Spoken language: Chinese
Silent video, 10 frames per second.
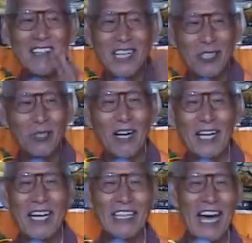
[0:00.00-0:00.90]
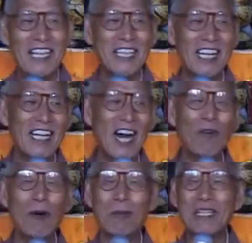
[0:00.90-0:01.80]
那句话就很难听了，
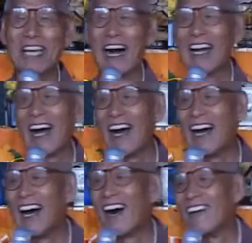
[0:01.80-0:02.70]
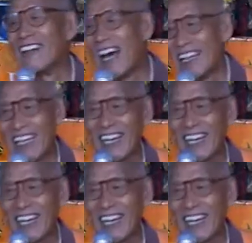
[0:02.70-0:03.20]
我不讲了。好难